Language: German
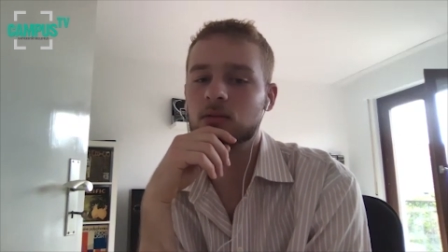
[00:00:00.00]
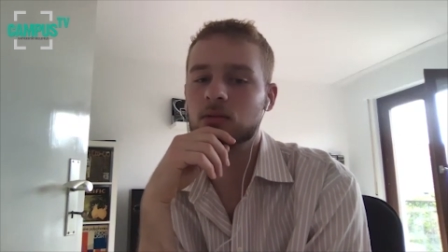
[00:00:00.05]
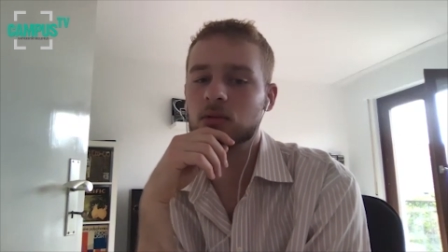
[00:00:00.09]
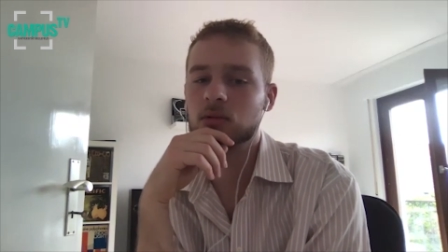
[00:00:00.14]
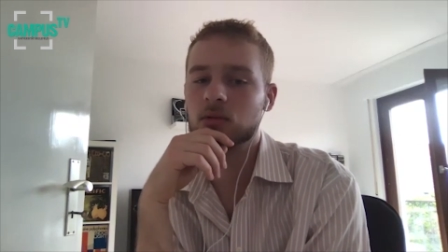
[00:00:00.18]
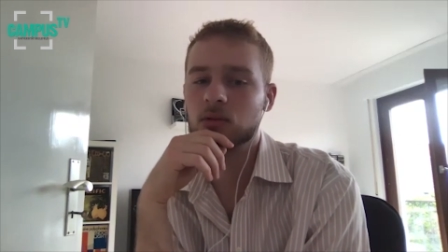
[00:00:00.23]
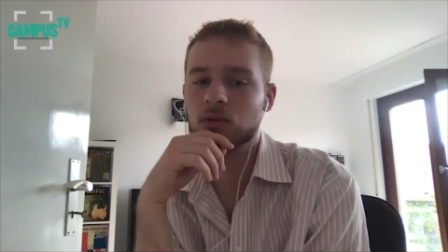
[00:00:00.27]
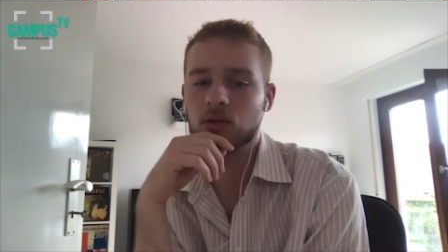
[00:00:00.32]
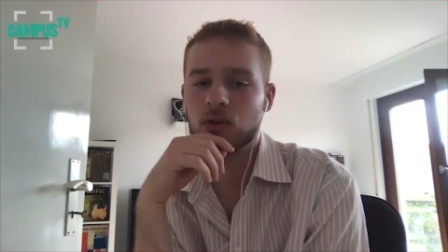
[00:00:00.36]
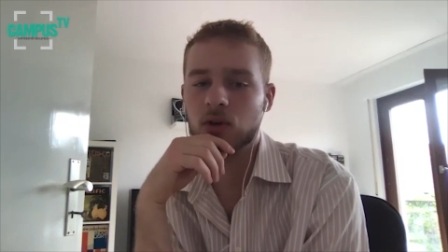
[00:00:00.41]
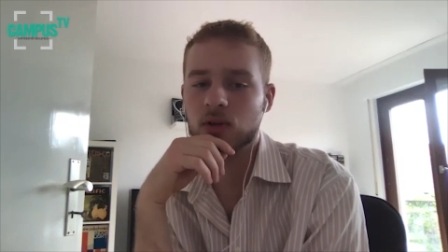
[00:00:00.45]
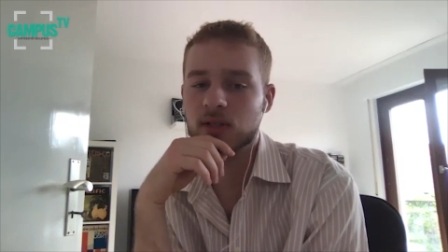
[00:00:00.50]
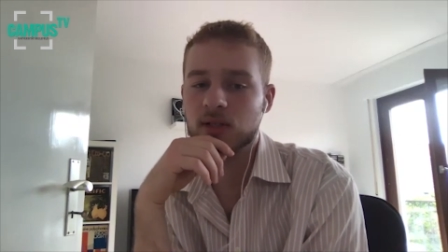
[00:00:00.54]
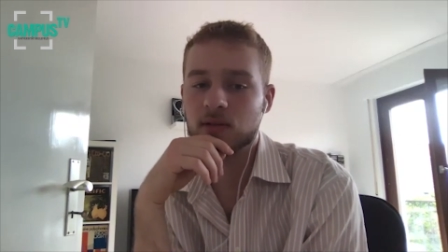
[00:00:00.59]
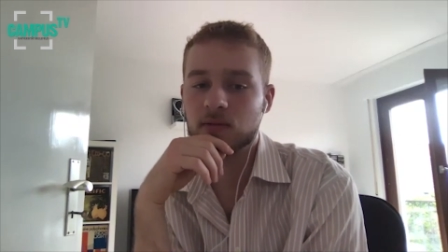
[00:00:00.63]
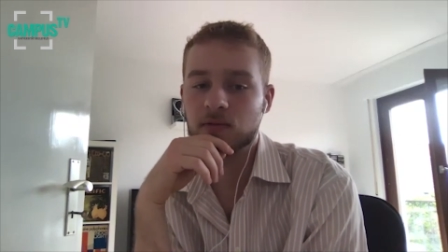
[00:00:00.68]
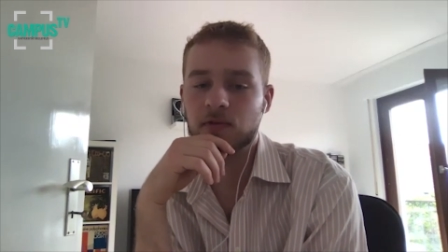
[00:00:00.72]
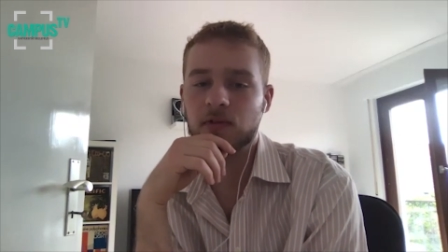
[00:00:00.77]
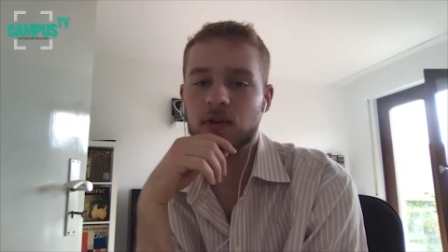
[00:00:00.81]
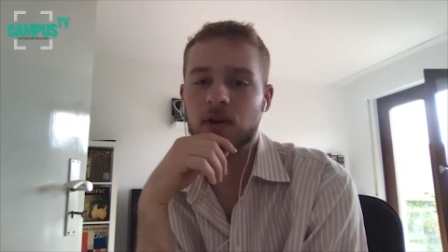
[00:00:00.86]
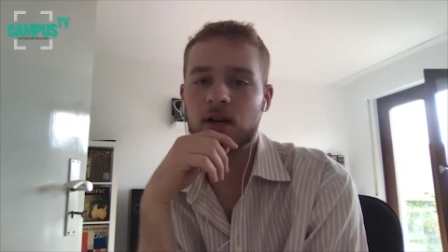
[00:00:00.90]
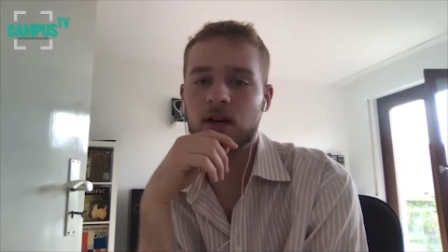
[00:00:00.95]

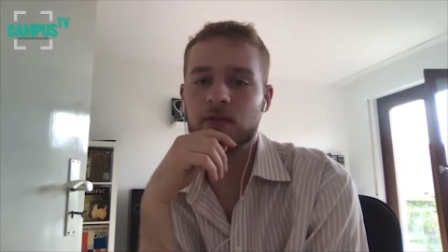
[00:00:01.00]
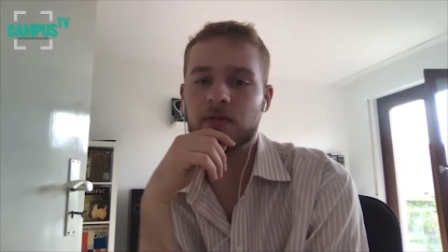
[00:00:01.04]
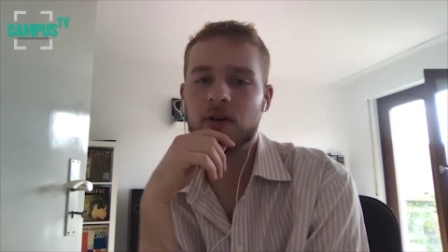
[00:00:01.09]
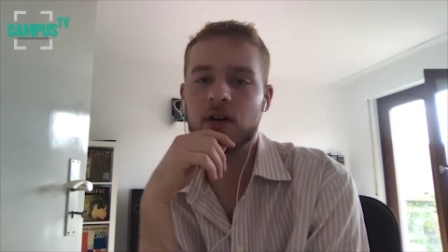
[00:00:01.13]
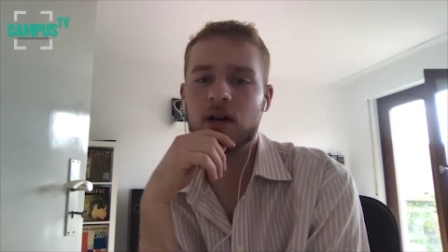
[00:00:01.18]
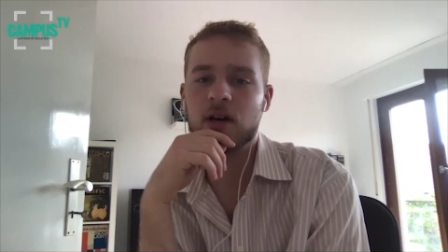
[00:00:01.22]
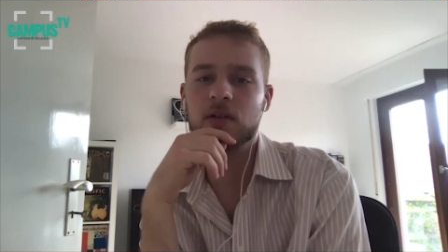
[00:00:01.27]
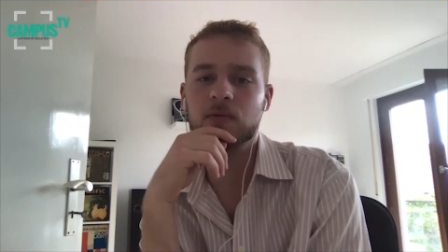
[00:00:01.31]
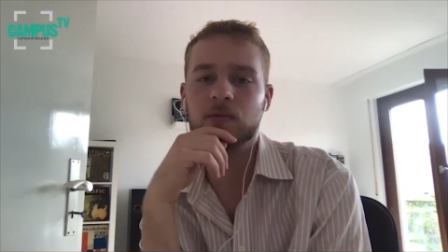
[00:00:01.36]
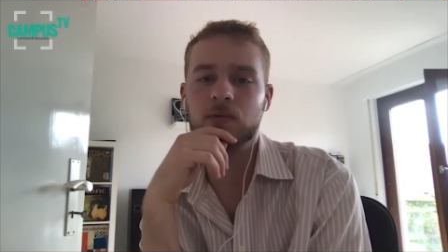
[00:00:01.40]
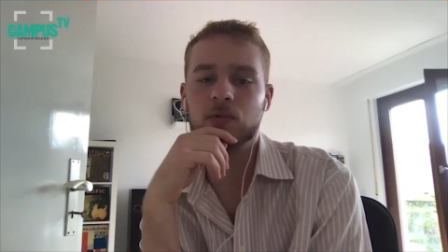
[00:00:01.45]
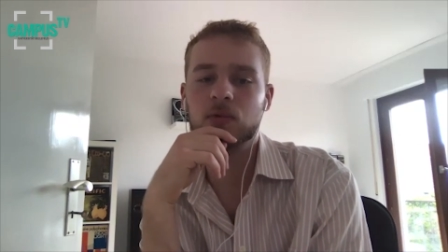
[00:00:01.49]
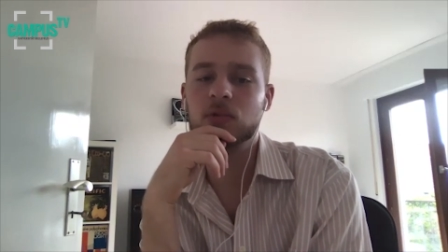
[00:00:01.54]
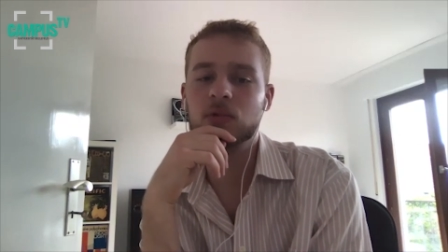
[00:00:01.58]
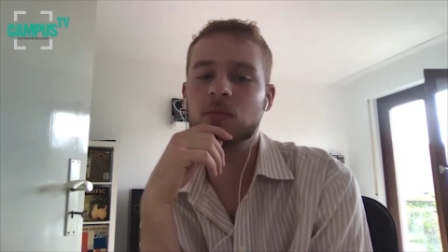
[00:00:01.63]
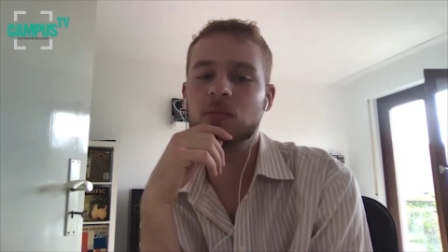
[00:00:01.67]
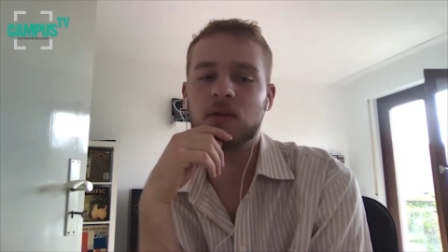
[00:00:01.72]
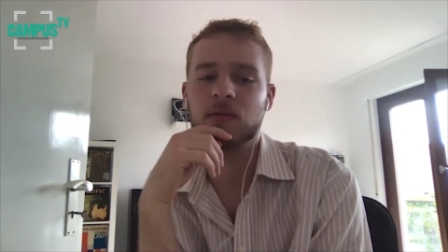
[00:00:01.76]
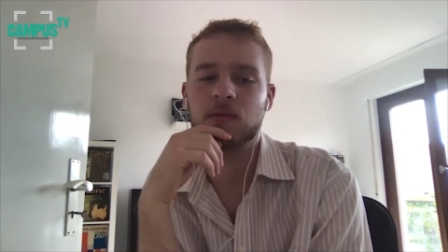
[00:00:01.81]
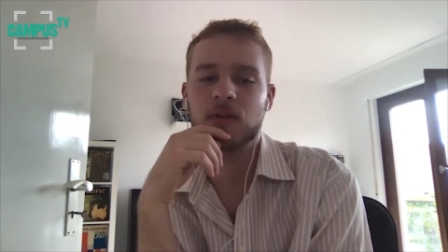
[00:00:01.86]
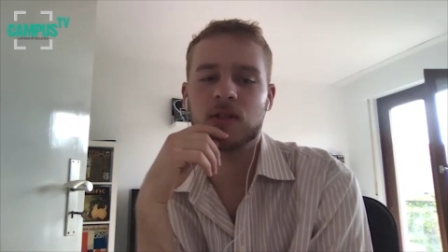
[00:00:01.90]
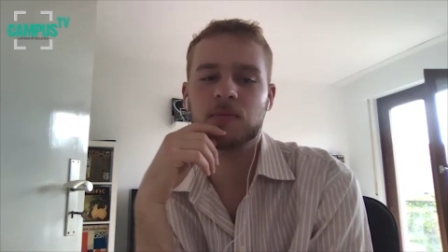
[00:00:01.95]
kostenfrei waren, wo
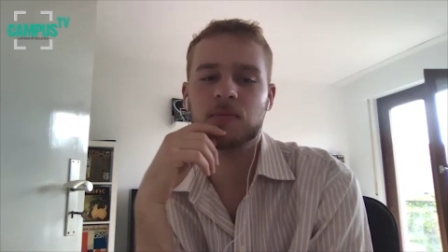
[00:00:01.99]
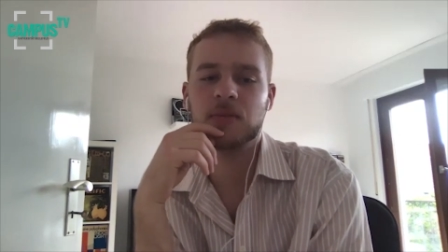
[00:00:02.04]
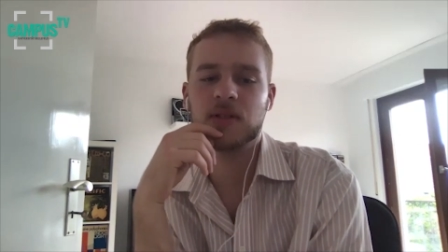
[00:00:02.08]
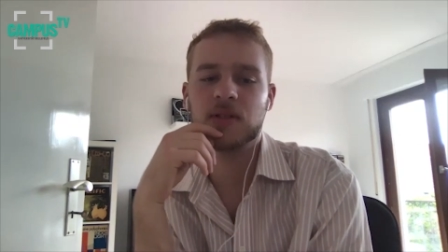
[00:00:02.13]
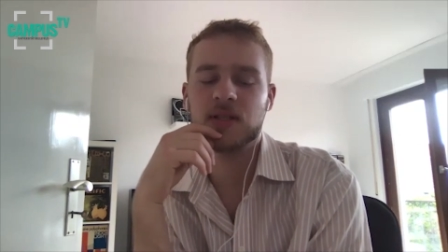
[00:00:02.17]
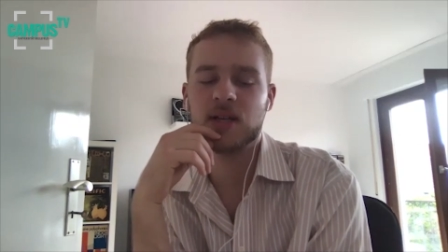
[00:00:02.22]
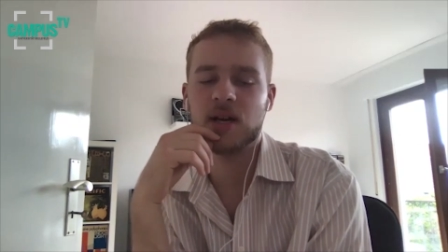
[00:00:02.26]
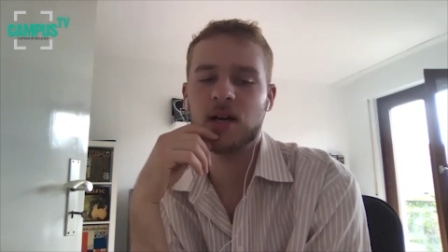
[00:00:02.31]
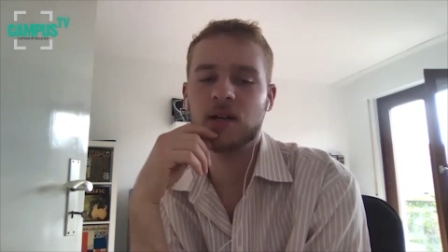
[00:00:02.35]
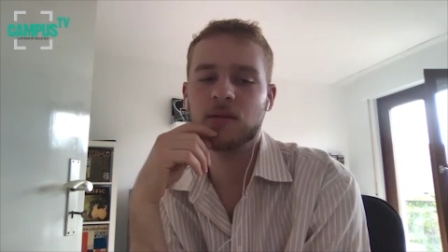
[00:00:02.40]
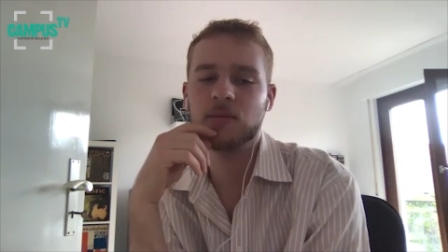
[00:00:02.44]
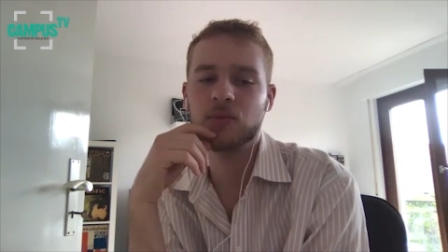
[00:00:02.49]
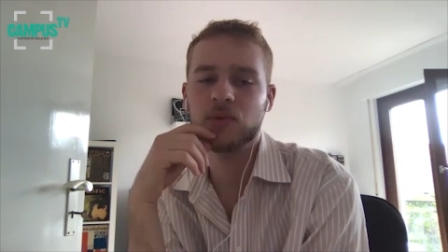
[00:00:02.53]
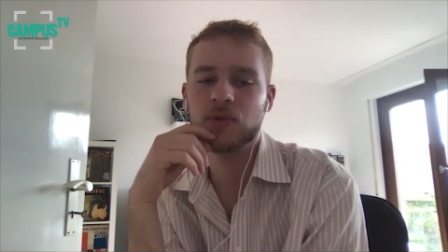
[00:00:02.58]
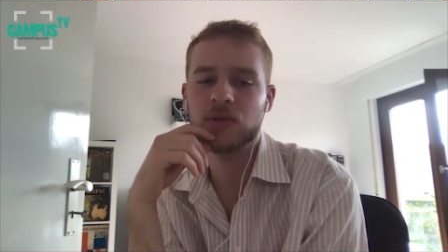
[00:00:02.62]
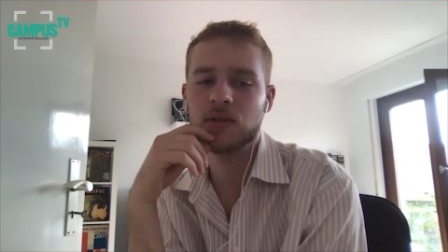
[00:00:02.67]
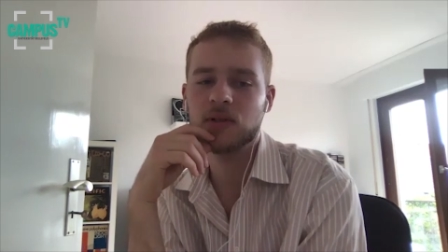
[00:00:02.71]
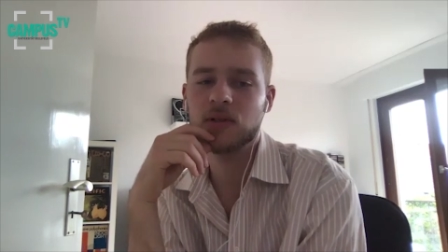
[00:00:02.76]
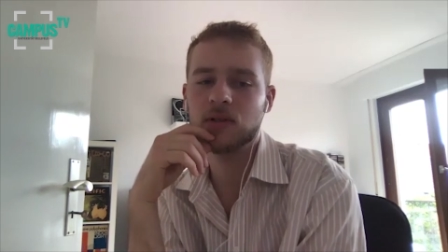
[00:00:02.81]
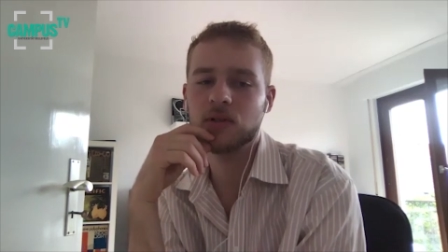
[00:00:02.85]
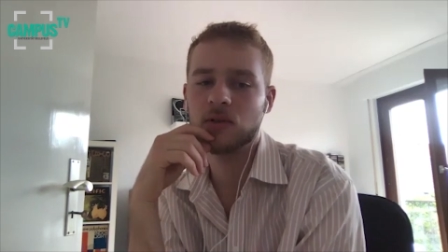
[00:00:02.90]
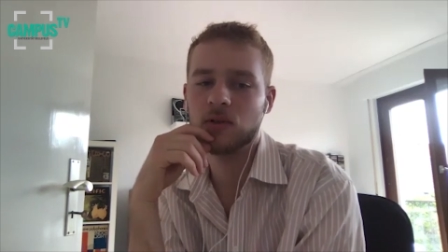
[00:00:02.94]
niemand was bezahlen musste,